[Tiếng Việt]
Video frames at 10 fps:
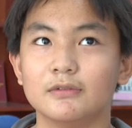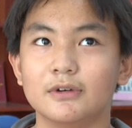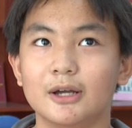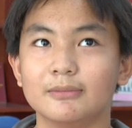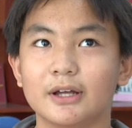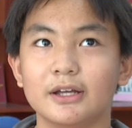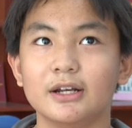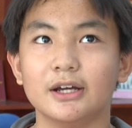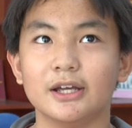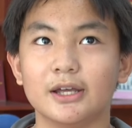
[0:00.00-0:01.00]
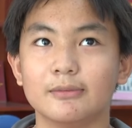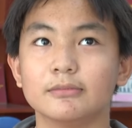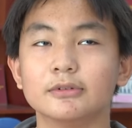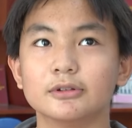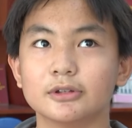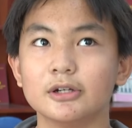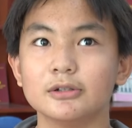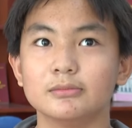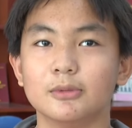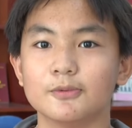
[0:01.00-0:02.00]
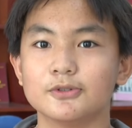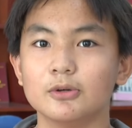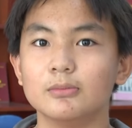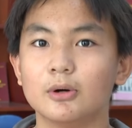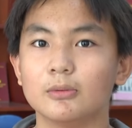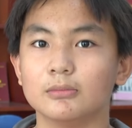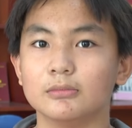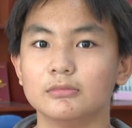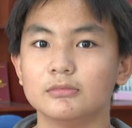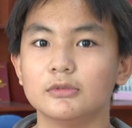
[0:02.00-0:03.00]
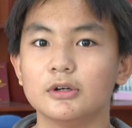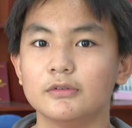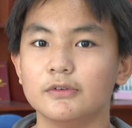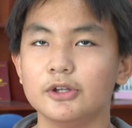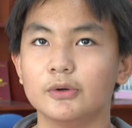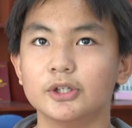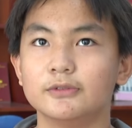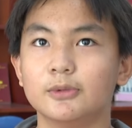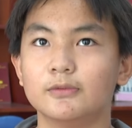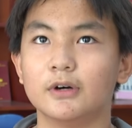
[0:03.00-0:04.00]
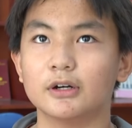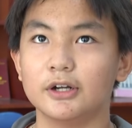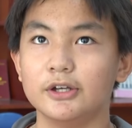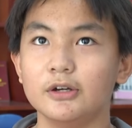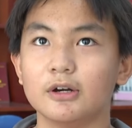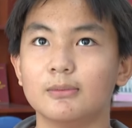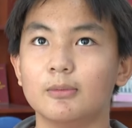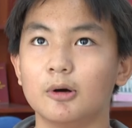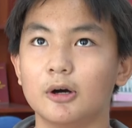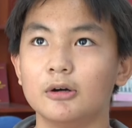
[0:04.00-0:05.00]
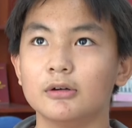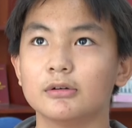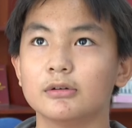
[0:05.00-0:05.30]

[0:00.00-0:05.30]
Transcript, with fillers: Và em thấy là em thích một số môn, ví dụ như môn vật lý hoặc là môn hóa.